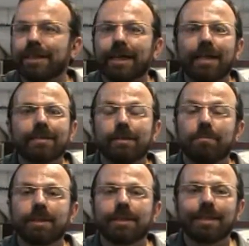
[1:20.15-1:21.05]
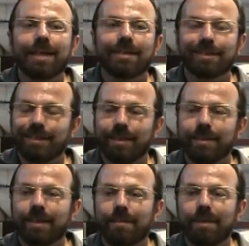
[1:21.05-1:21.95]
ragazzi di presentarsi
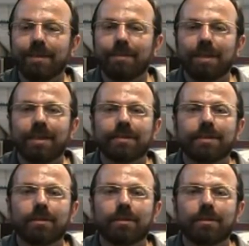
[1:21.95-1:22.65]
atleticamente in maniera